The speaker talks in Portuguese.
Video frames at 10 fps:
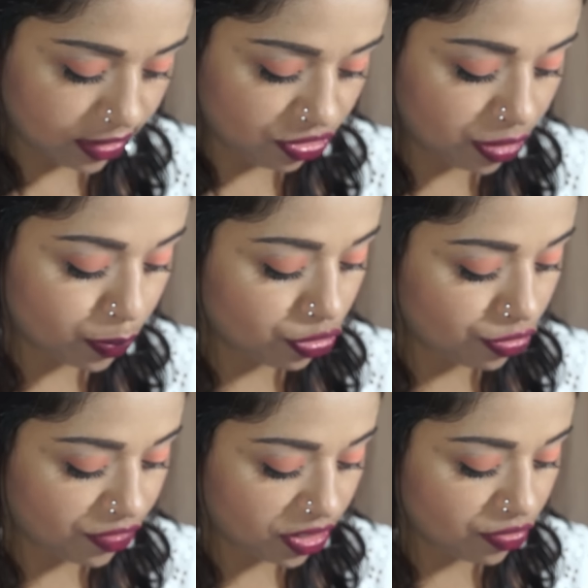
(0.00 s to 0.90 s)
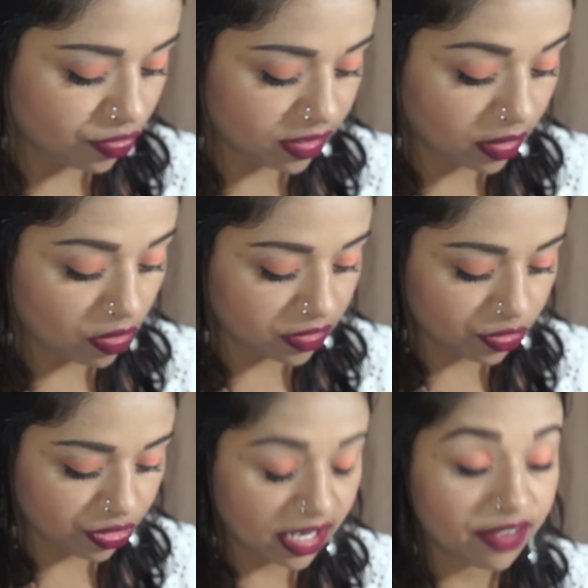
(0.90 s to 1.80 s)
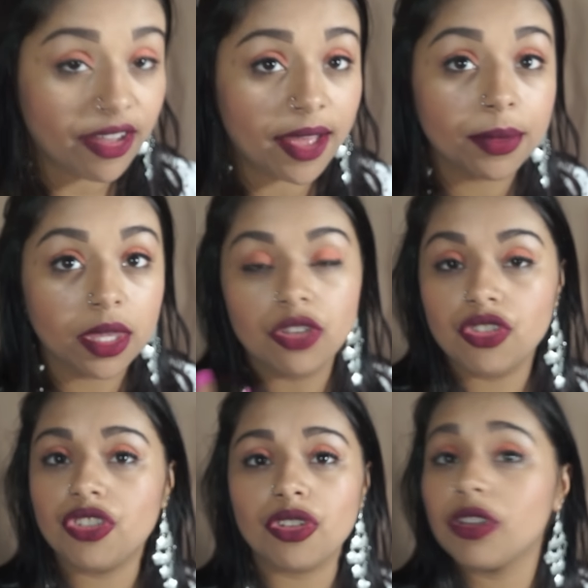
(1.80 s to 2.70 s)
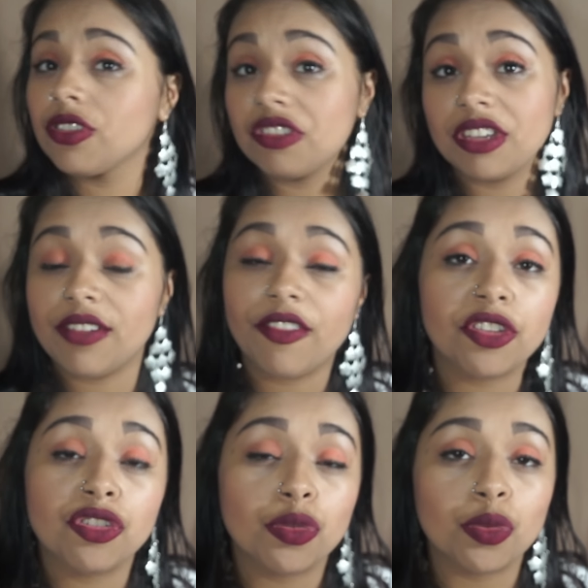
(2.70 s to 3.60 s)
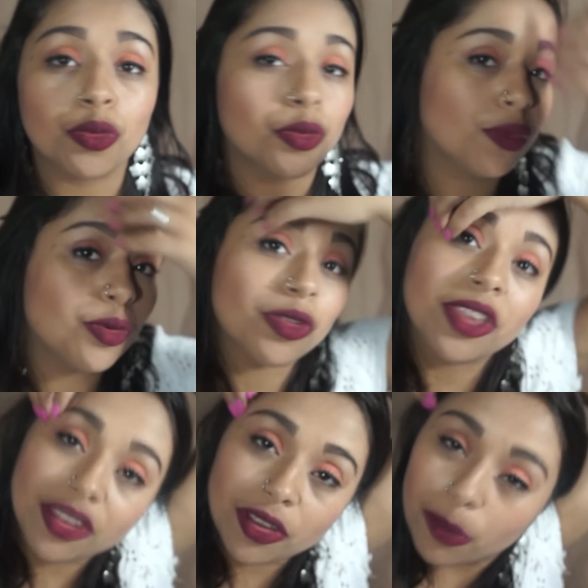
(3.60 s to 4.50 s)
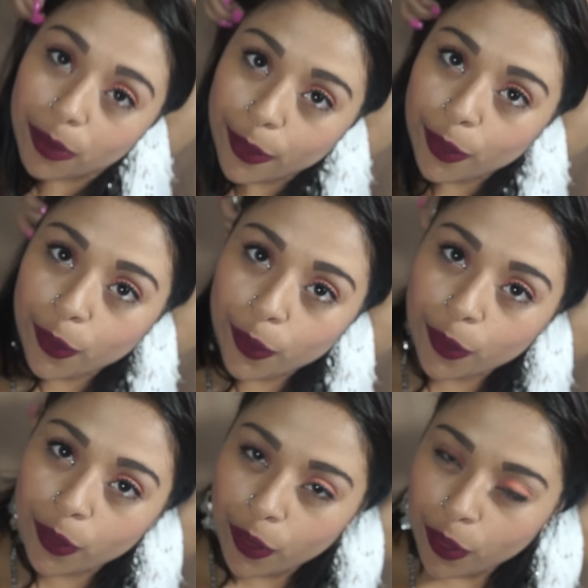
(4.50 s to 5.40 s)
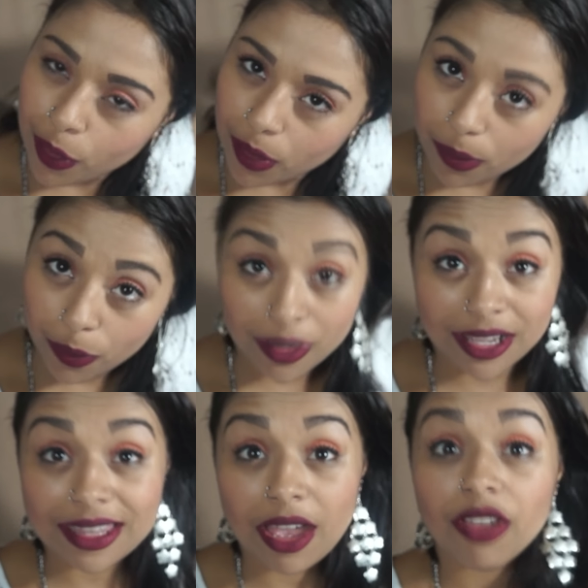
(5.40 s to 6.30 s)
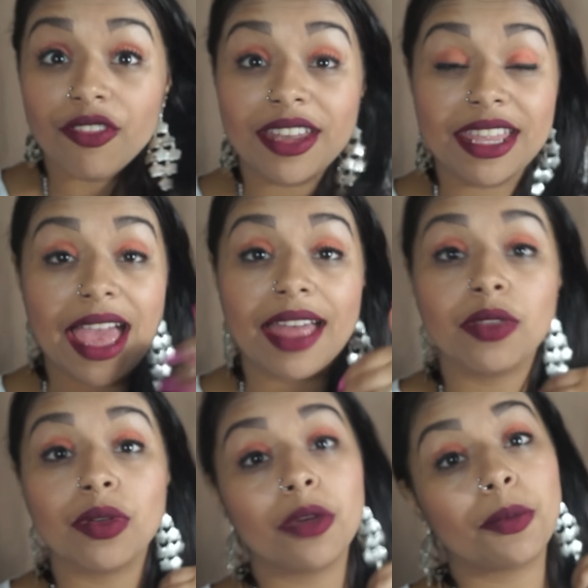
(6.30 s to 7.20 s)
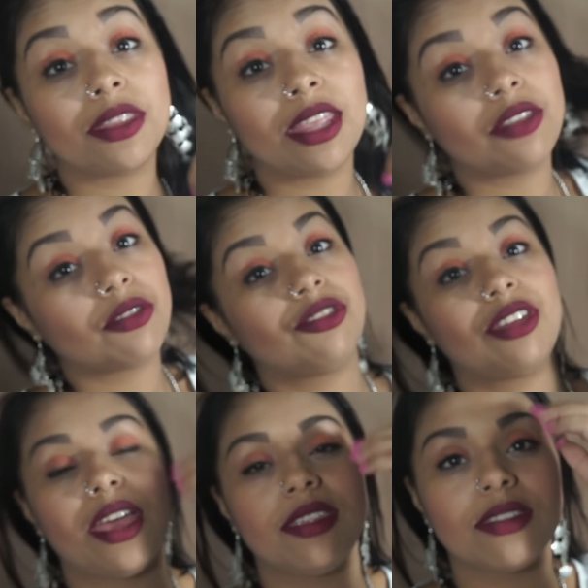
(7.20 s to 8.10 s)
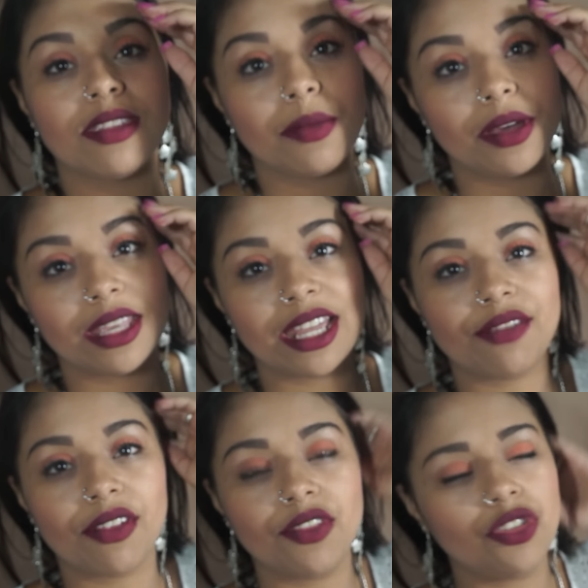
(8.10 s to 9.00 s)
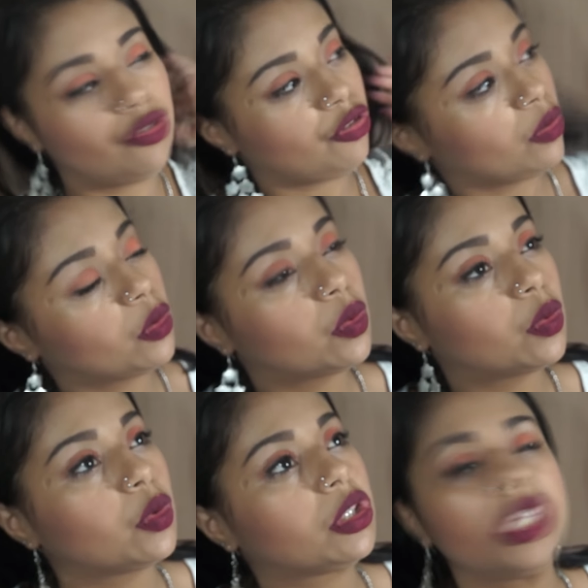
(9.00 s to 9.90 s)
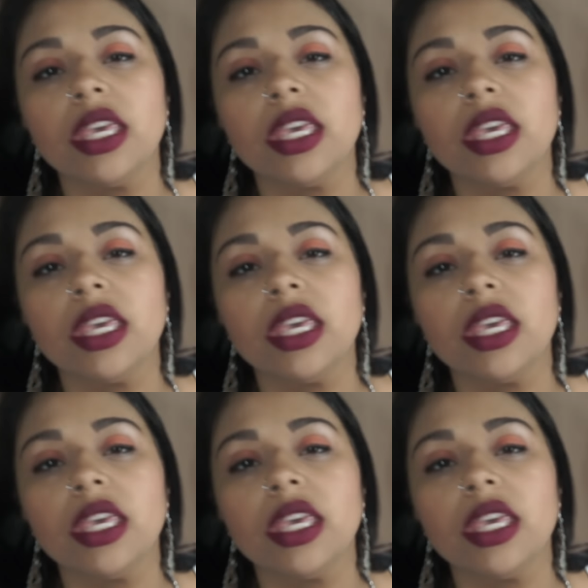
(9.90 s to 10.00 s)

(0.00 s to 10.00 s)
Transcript: Que tipo de vídeo você gosta de gravar? Gente, eu gosto de gravar de tudo. Tanto que o meu, meu canal é variado. Eu pretendo já essa semana gravar vídeo de look,